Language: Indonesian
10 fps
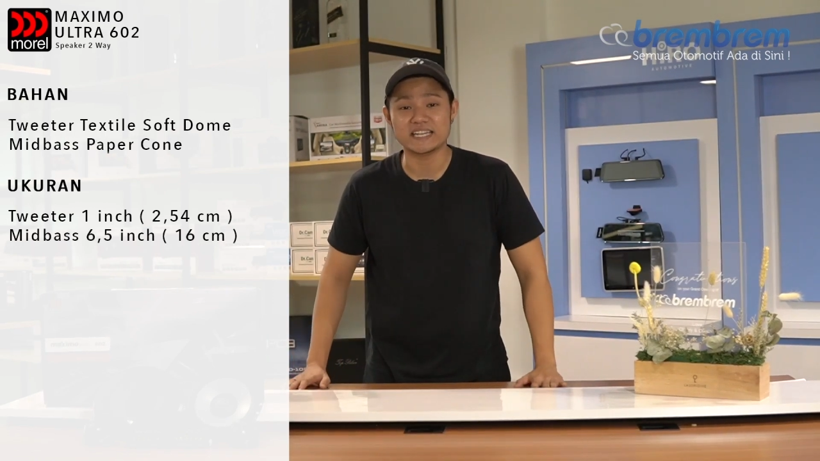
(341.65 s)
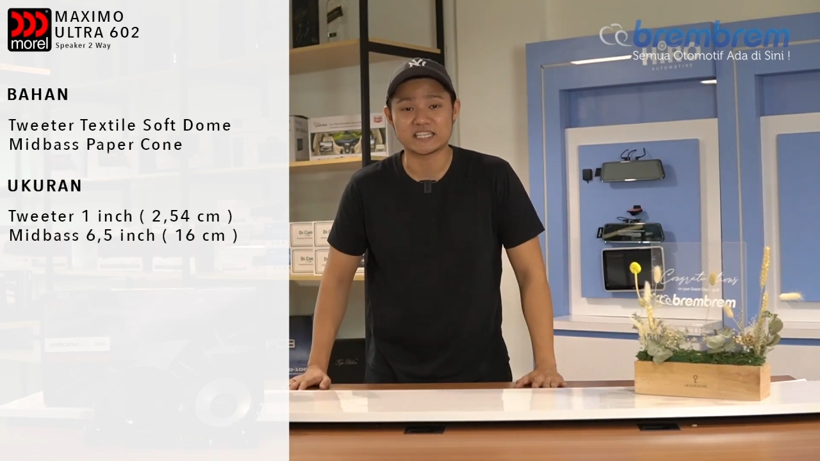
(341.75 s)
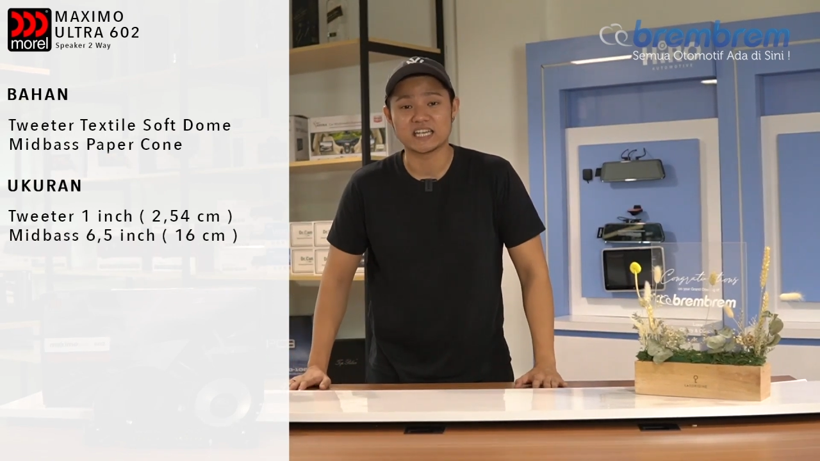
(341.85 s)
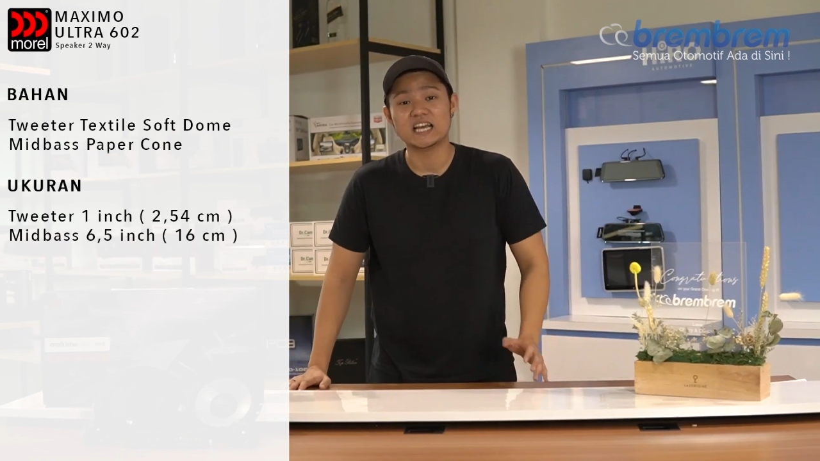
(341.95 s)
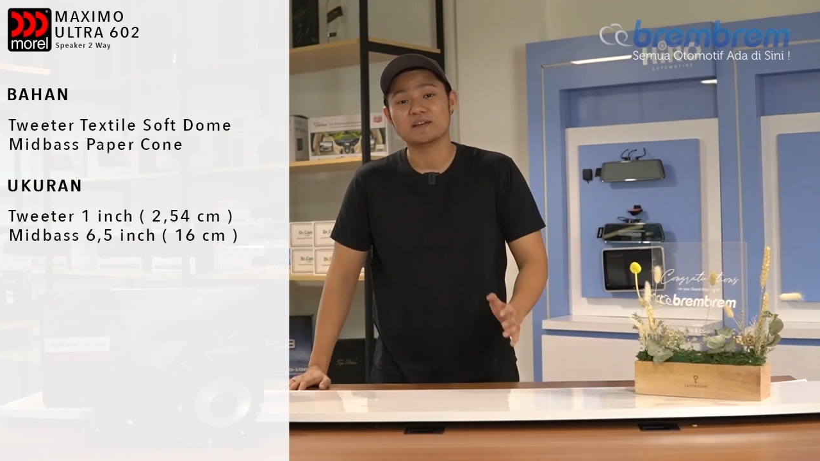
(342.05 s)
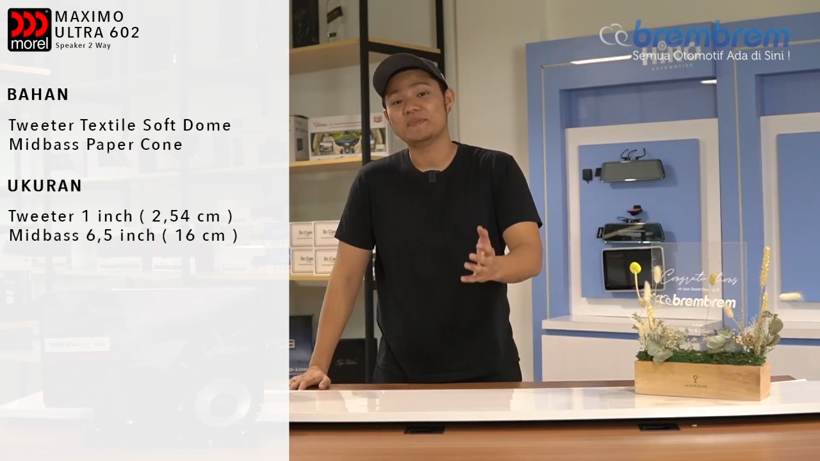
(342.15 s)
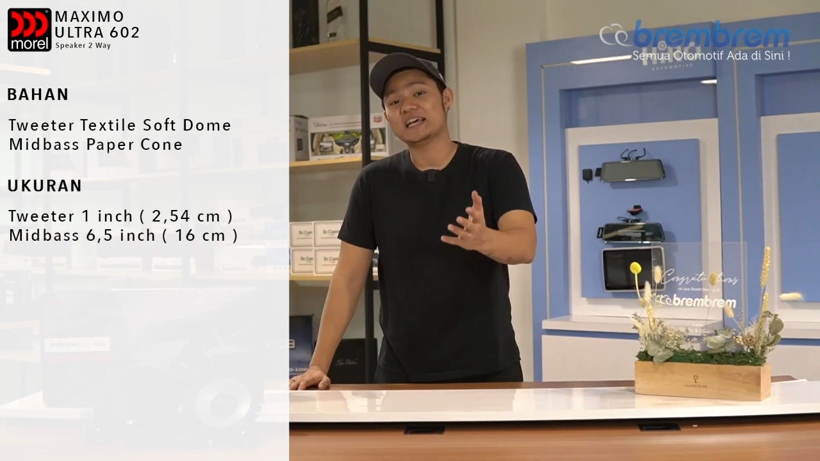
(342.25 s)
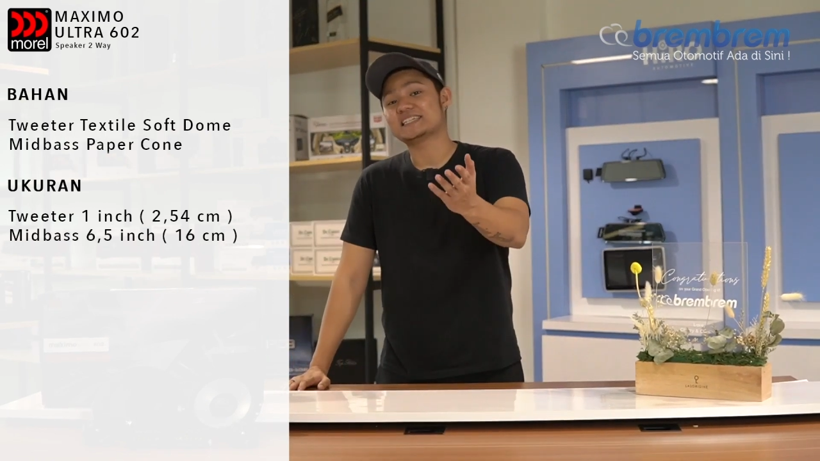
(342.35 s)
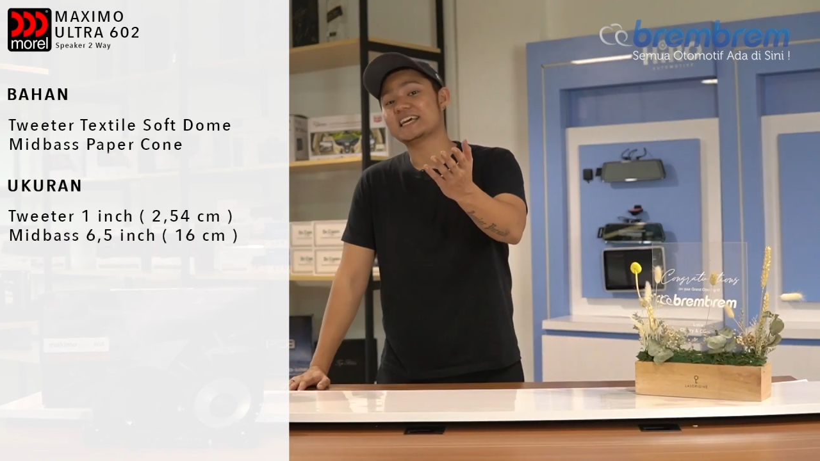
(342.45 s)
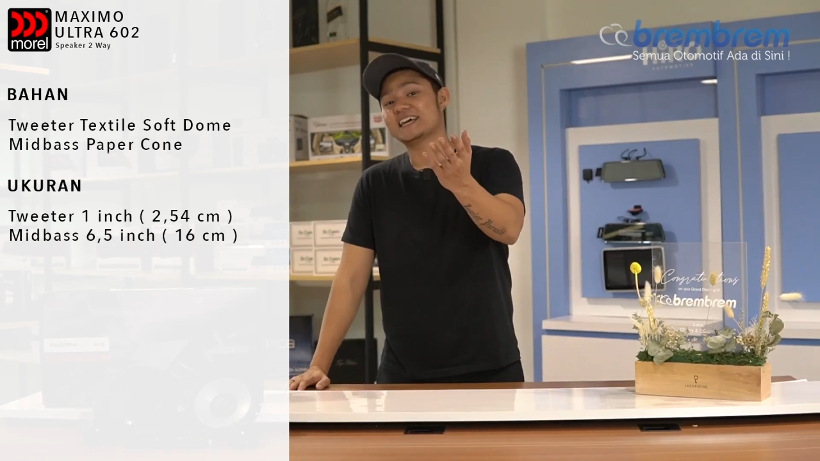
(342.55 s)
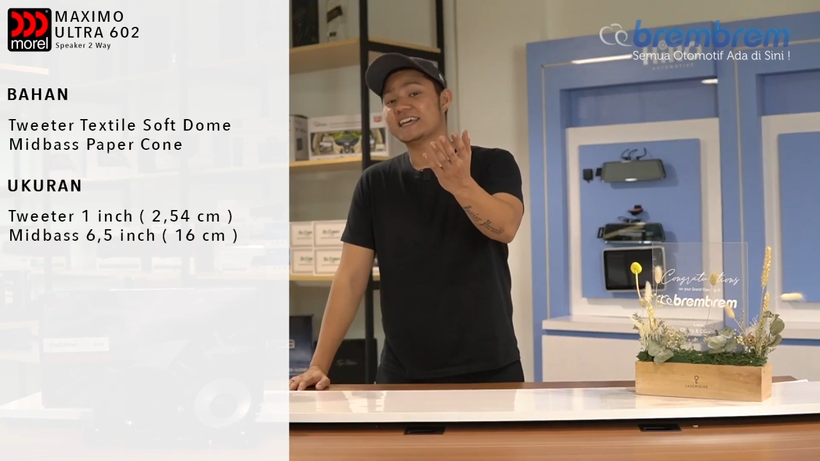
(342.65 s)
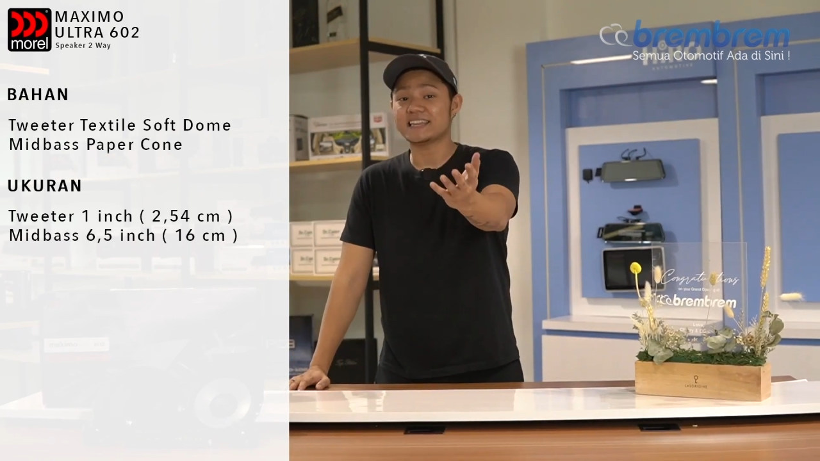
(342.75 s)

inch. Biasa